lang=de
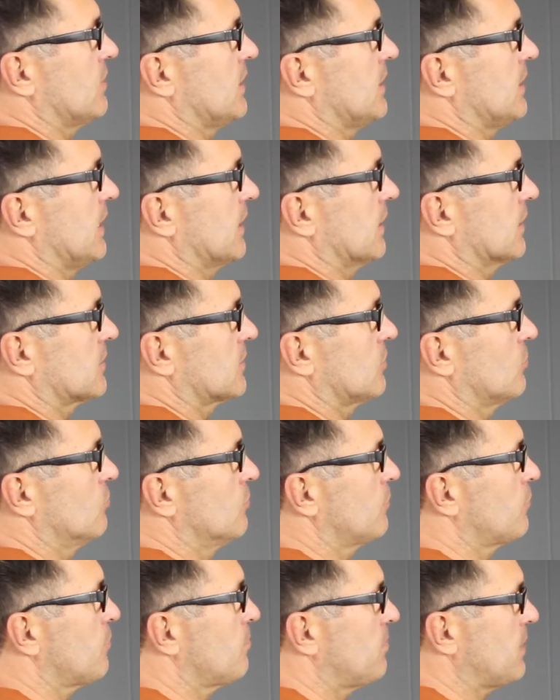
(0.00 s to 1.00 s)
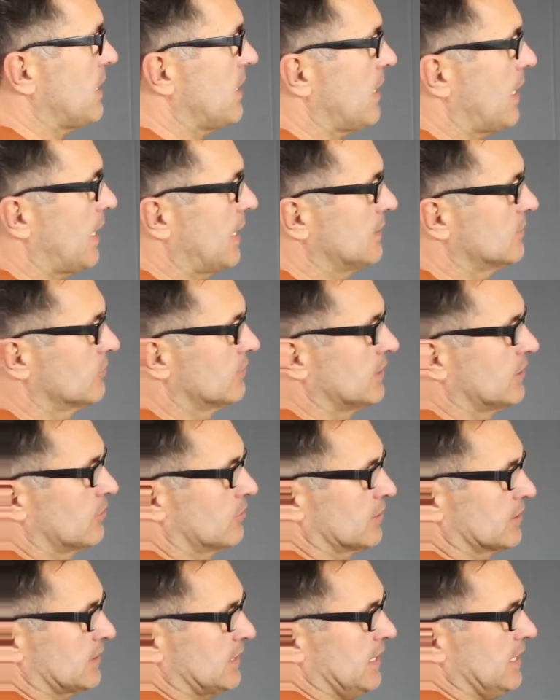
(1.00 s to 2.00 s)
die Negation von b, also genau
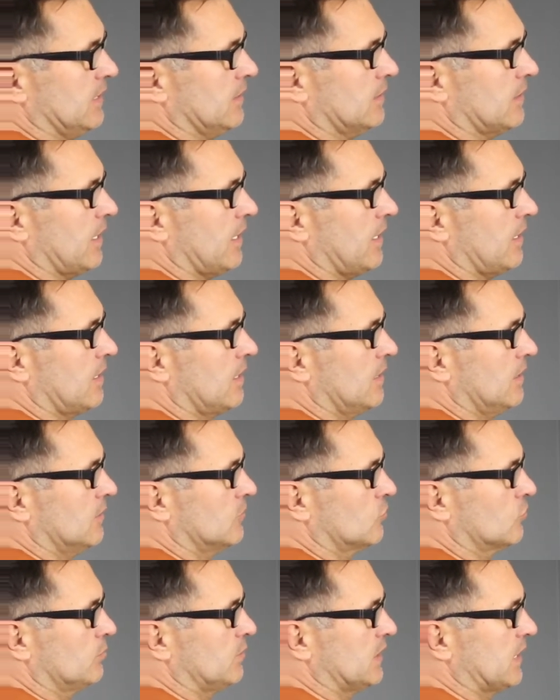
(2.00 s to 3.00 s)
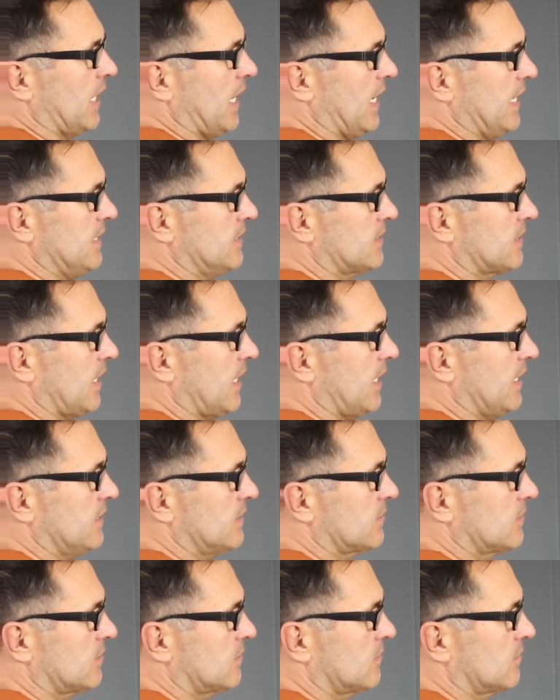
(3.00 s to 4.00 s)
das Gegenteil. Somit 1,
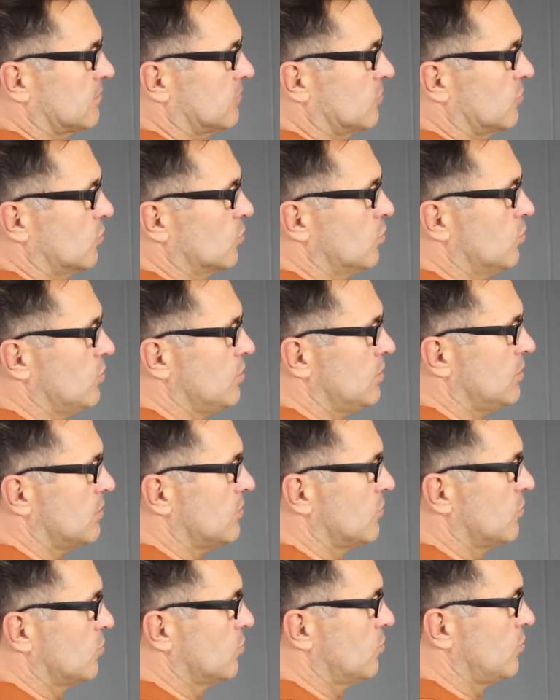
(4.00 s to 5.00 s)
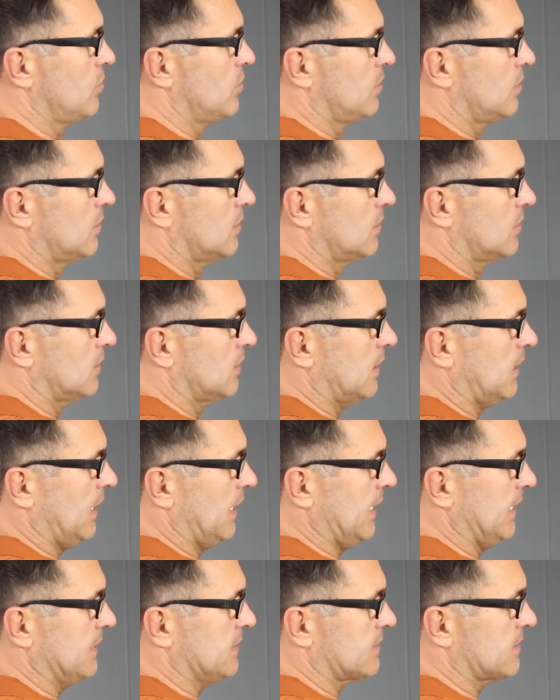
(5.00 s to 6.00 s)
1, 0, 0,
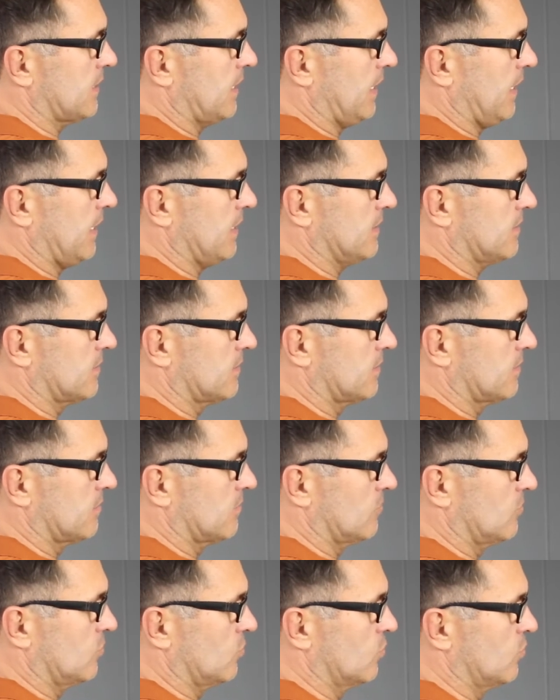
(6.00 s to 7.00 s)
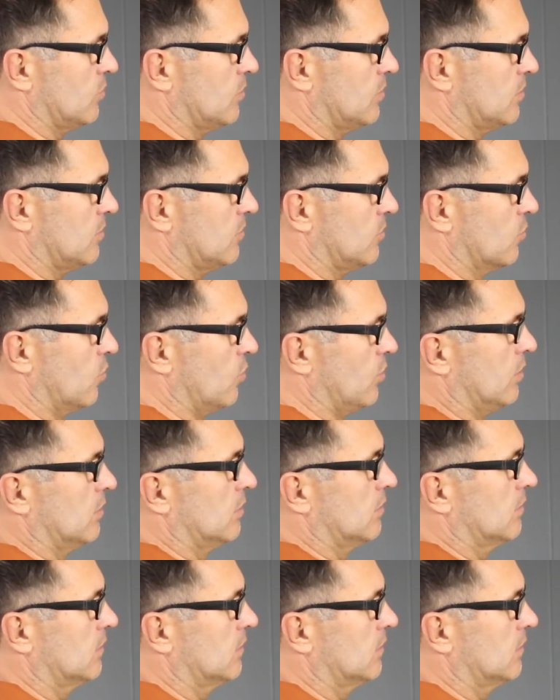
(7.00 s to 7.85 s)
1, 1, 0, 0.